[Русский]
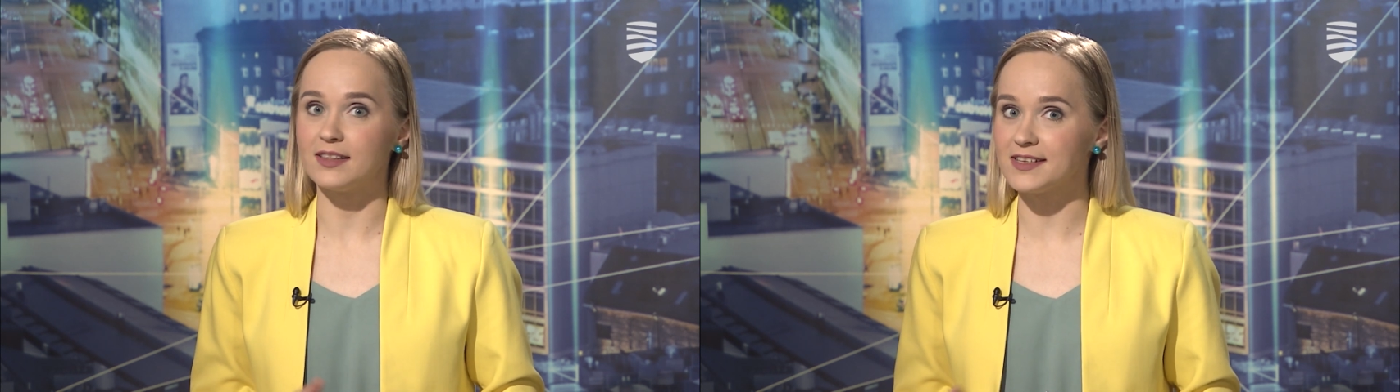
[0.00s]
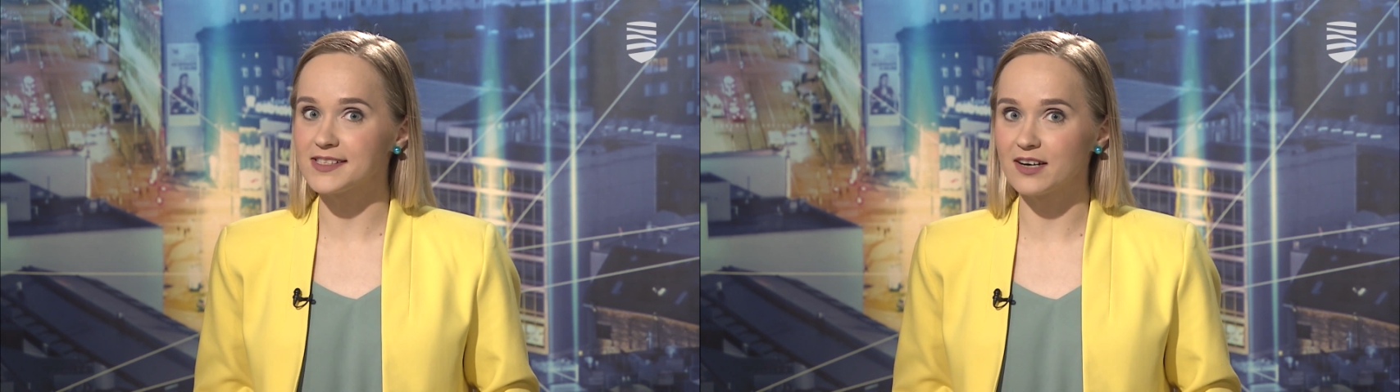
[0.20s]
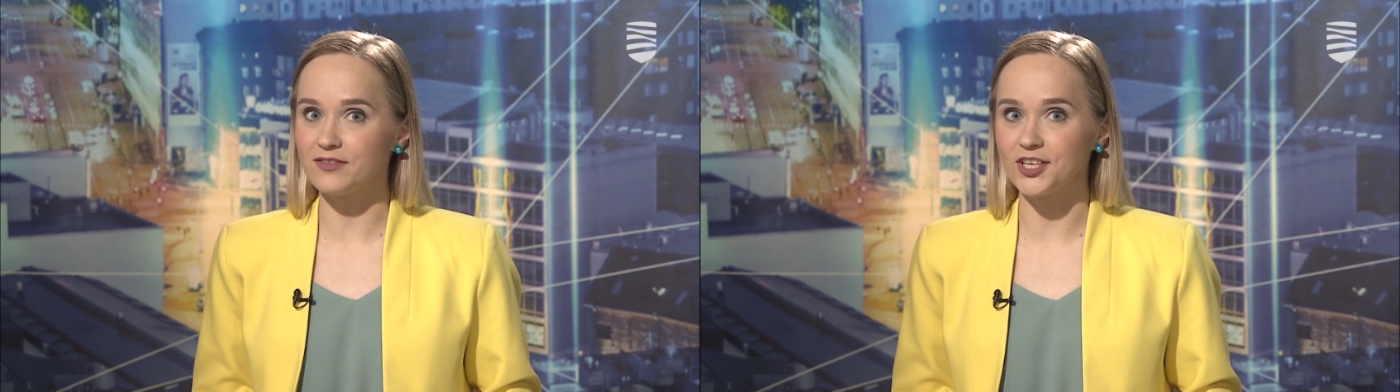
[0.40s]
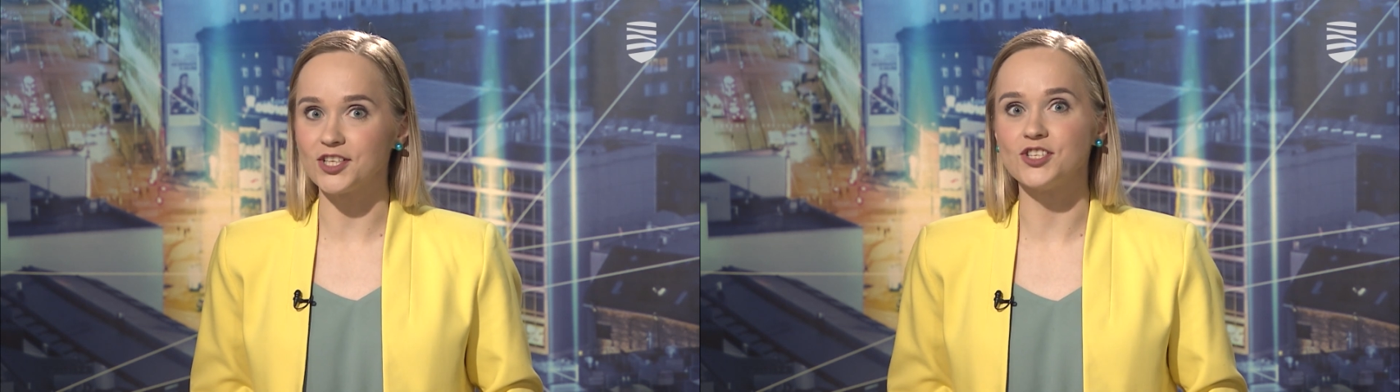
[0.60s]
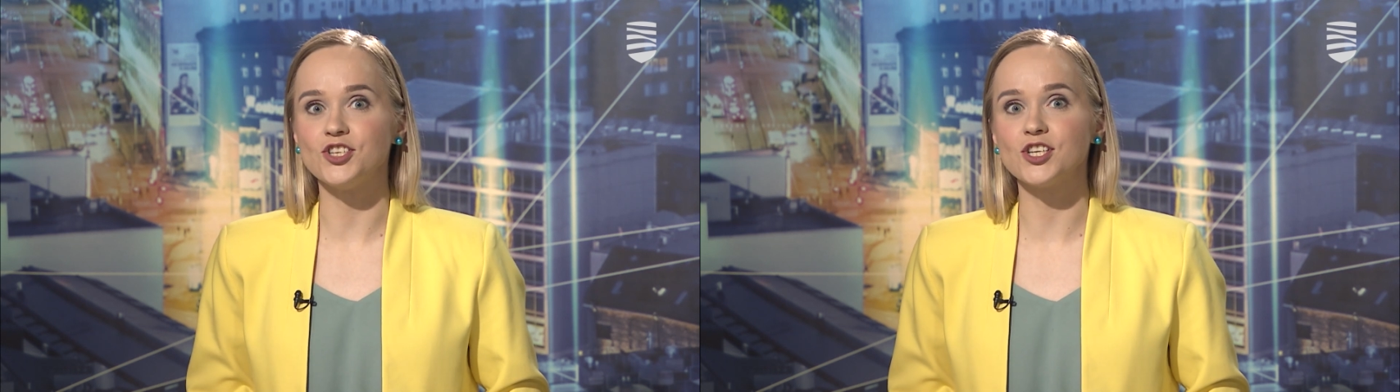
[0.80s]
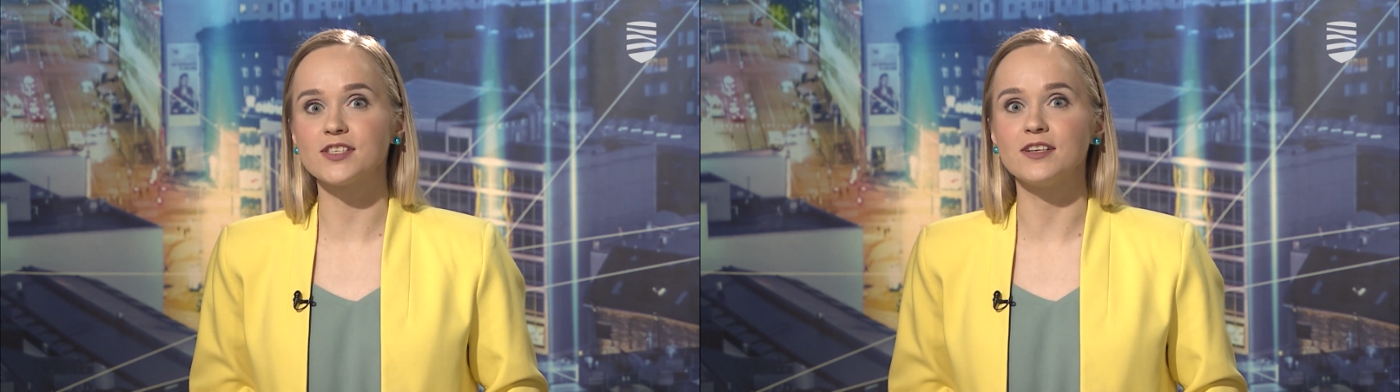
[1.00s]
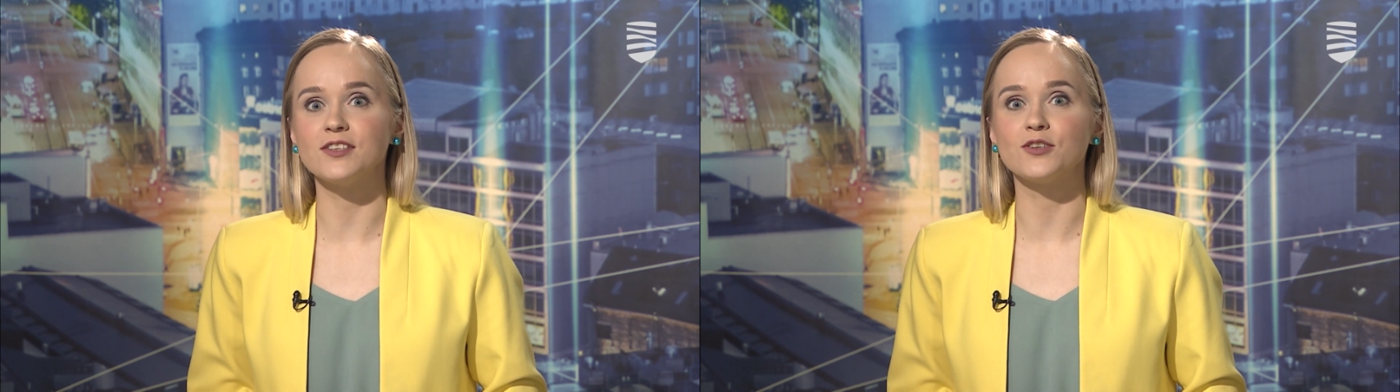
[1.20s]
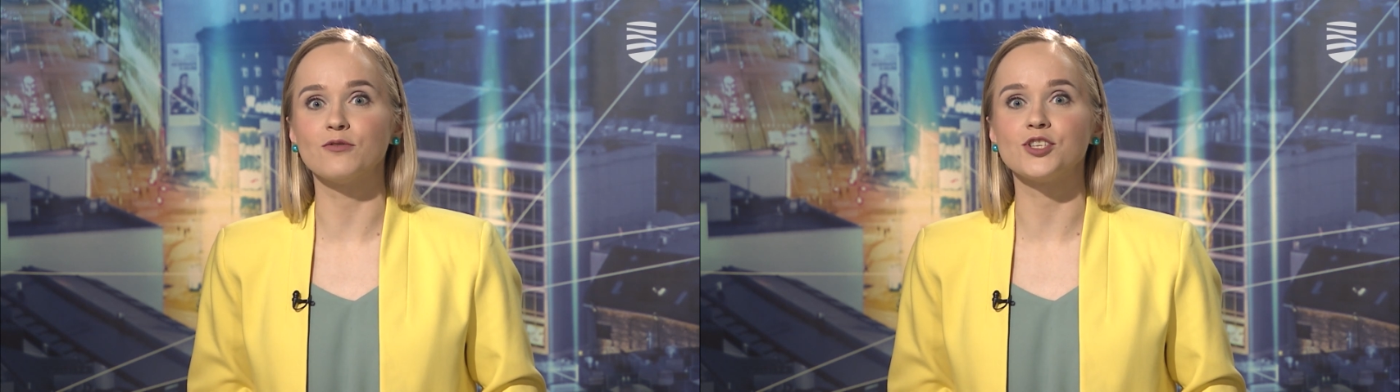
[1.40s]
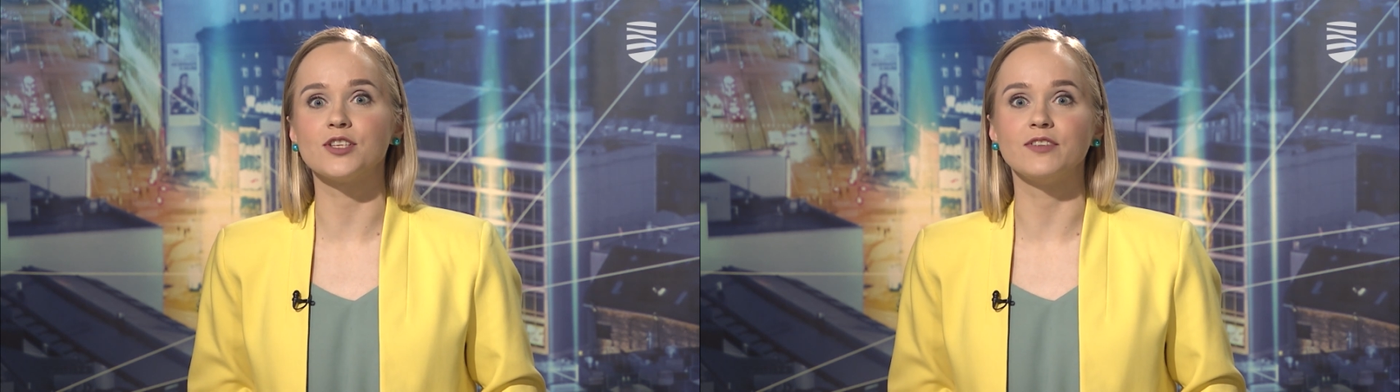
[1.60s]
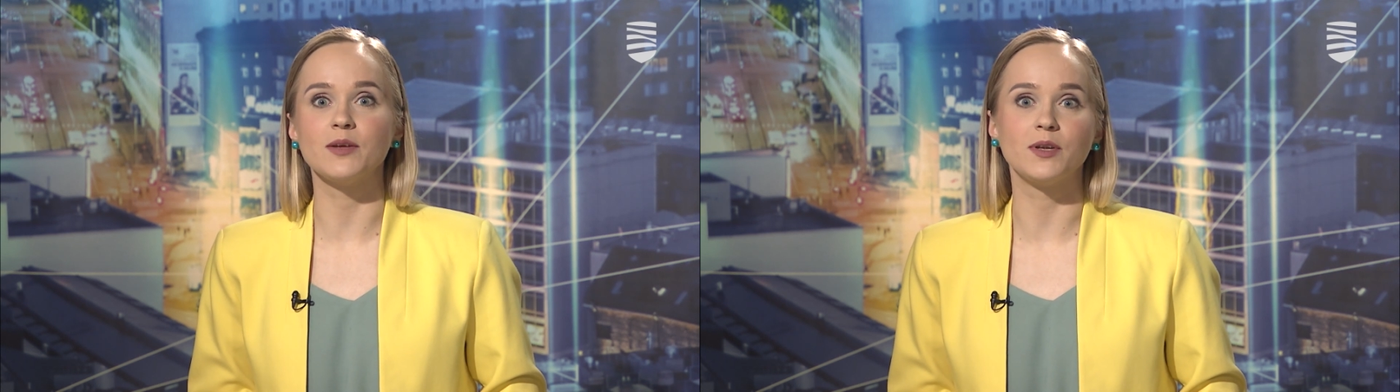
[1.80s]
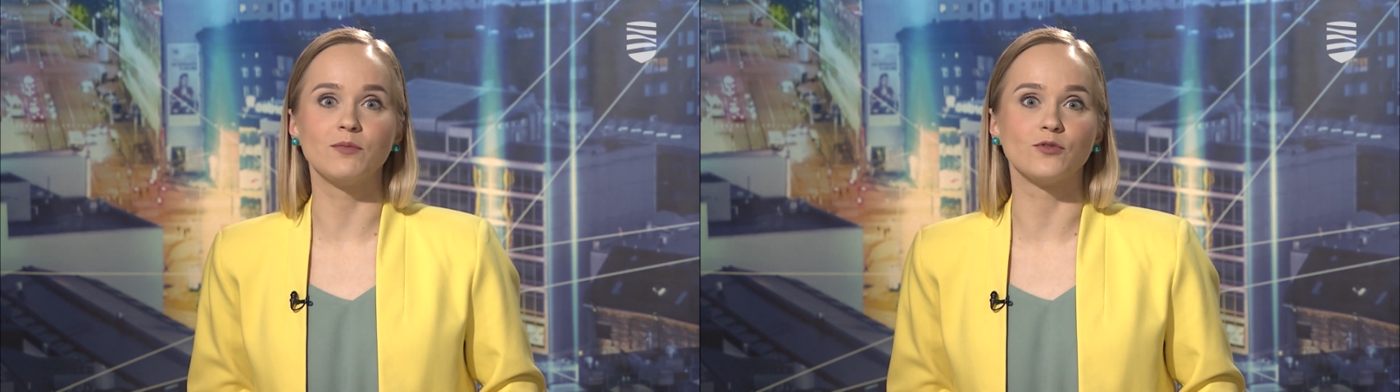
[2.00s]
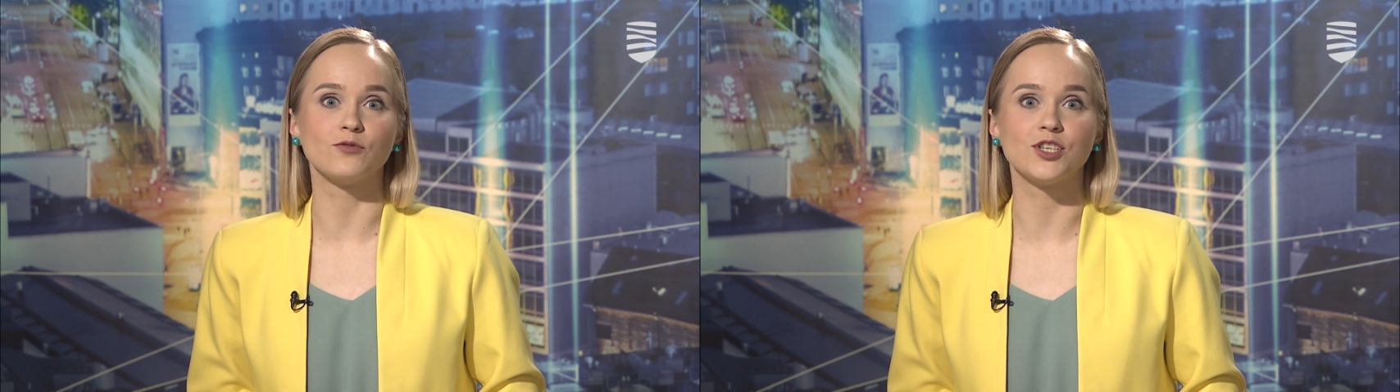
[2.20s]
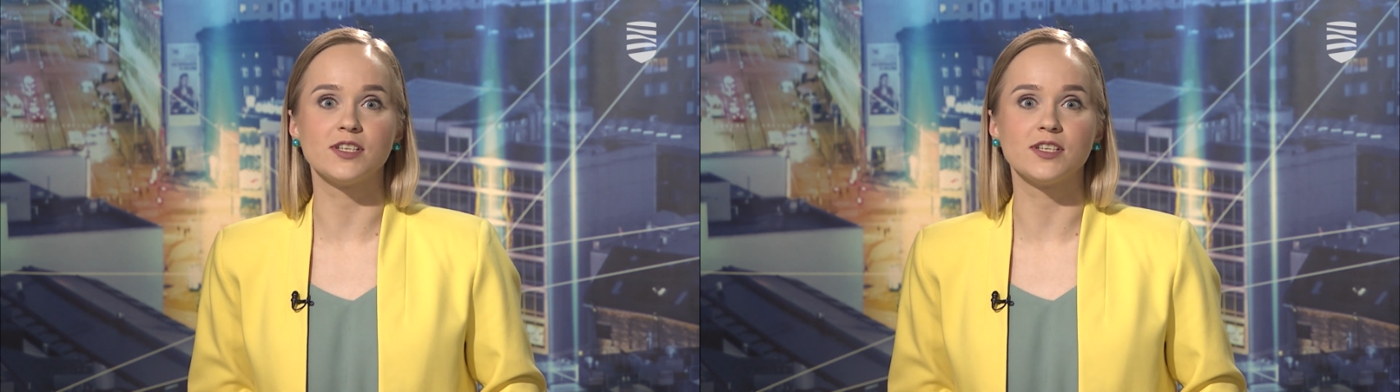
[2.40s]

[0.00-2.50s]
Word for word: Для сравнения, сейчас ориентировочно в ней примут